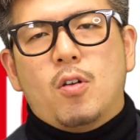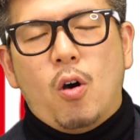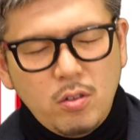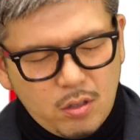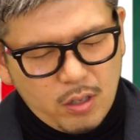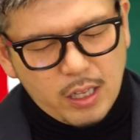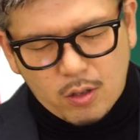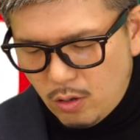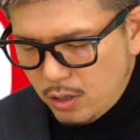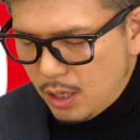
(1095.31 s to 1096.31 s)
本当ね、
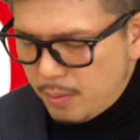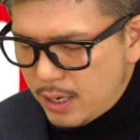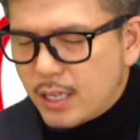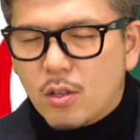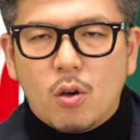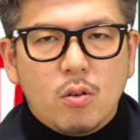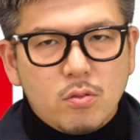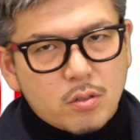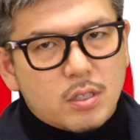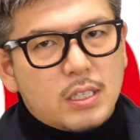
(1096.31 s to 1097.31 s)
とんでもない強運
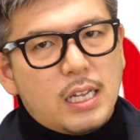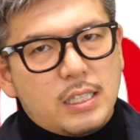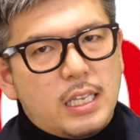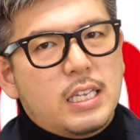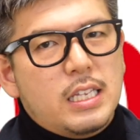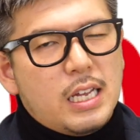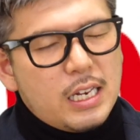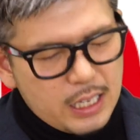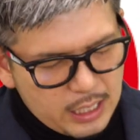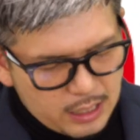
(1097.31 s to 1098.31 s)
をつかんでいきな
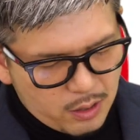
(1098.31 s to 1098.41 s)
りいっ